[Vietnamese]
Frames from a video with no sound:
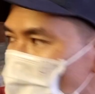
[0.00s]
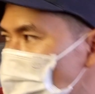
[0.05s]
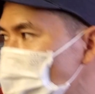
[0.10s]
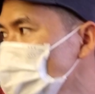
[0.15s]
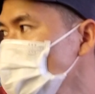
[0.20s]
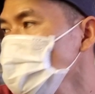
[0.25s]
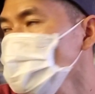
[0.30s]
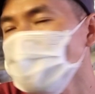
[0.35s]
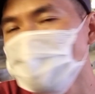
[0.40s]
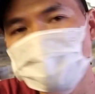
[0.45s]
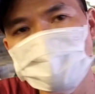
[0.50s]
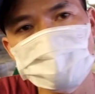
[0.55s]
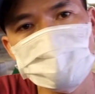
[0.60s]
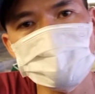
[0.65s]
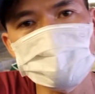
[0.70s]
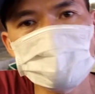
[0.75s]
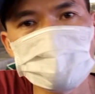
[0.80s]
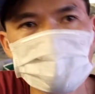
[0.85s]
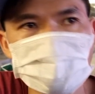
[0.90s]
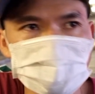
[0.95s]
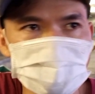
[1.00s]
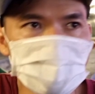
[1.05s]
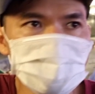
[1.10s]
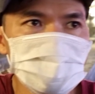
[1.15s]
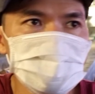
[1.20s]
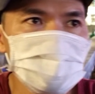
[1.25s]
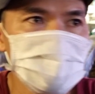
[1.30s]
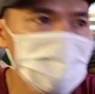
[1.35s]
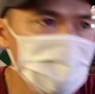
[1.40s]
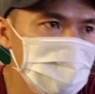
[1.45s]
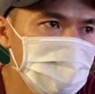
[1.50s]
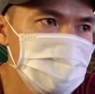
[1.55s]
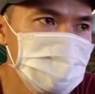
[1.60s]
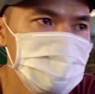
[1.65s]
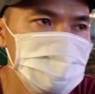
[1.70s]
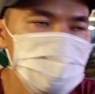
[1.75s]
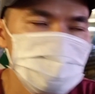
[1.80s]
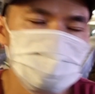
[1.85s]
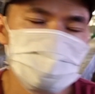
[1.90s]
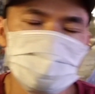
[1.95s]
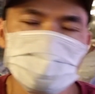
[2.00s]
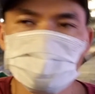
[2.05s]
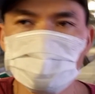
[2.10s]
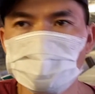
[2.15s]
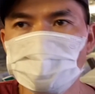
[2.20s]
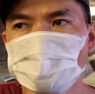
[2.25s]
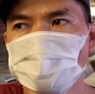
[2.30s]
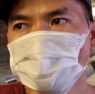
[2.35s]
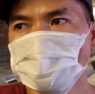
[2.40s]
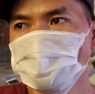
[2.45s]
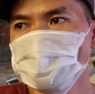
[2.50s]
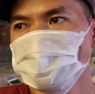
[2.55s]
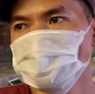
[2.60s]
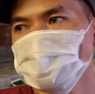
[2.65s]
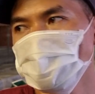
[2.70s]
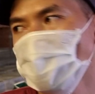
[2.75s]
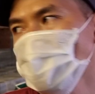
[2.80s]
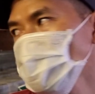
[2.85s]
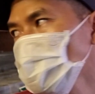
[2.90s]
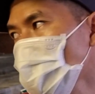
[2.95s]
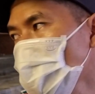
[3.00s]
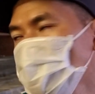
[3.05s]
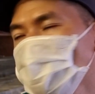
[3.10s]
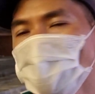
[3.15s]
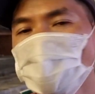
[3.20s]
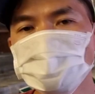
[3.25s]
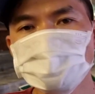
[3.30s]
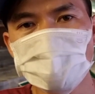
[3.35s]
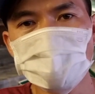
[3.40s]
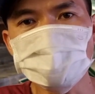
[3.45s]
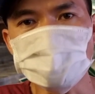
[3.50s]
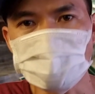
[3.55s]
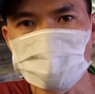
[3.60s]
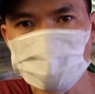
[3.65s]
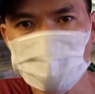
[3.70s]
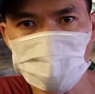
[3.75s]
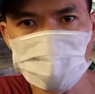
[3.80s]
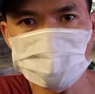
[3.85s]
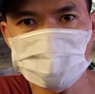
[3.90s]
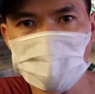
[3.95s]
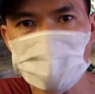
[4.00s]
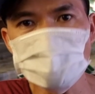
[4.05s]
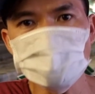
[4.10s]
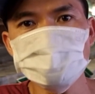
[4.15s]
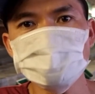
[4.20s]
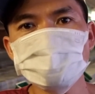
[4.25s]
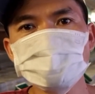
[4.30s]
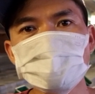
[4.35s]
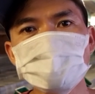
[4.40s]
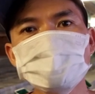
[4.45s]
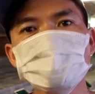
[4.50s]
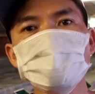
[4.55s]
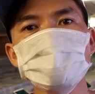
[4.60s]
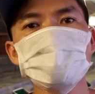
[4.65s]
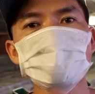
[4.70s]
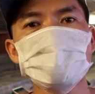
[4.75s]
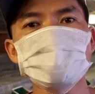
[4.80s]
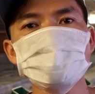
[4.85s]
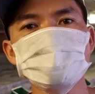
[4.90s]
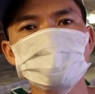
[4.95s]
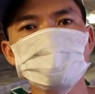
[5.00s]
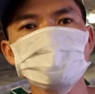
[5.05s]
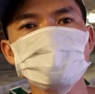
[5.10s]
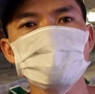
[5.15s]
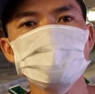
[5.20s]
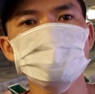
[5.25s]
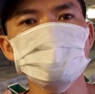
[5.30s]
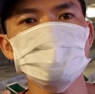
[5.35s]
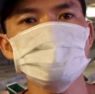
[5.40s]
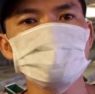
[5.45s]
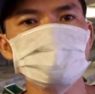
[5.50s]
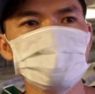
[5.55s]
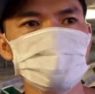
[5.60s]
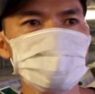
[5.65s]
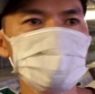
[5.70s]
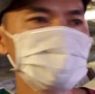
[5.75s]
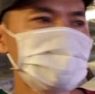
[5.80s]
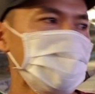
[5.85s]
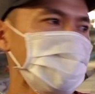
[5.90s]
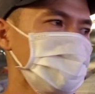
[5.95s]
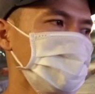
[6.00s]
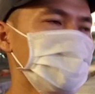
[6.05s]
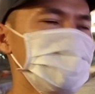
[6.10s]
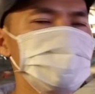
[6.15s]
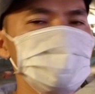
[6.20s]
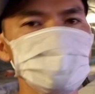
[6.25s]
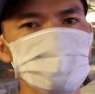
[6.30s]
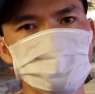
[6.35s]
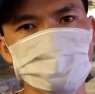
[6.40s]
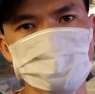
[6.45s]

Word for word: là cái thứ nhất cái thứ hai thỏ con một ký giờ xuống nếu nó đã lơ ăn trong vòng nửa ngày thôi